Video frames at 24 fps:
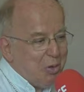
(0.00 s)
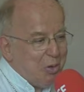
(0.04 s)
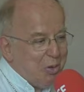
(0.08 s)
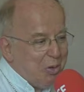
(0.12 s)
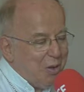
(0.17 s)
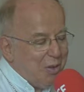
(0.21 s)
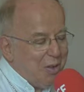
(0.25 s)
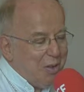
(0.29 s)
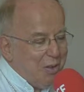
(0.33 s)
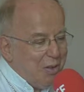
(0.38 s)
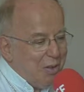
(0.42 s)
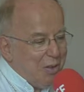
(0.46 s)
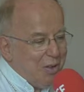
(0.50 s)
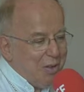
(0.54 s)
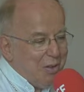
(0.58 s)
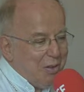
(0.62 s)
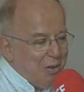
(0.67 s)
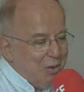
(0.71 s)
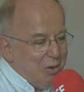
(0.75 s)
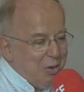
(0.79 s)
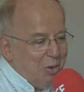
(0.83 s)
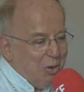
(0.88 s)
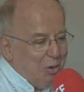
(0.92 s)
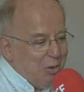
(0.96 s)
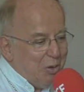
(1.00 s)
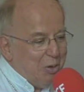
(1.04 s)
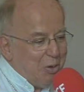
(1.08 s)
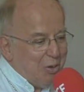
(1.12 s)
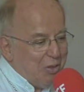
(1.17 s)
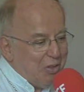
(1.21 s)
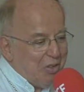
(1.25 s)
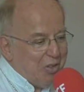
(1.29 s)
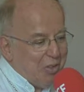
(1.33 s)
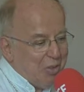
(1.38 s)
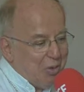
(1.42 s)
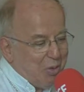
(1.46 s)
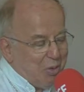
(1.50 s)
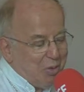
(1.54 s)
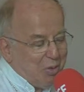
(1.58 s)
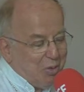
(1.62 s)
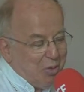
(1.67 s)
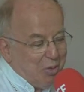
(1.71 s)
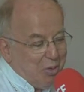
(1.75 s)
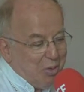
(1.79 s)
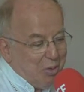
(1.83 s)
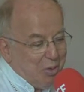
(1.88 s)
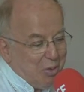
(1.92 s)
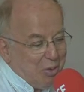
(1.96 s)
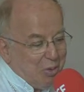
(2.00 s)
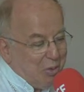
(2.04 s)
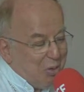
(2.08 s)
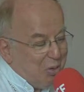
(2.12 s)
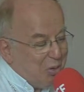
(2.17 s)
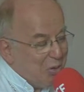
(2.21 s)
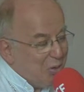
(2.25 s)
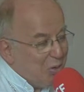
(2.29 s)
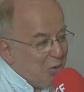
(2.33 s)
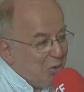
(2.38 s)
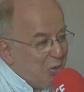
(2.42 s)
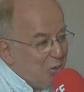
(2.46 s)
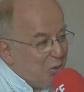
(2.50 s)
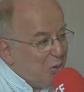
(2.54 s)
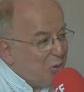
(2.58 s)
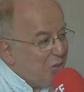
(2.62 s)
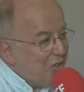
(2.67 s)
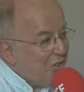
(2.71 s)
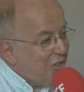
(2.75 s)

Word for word: de, de, de, de, de,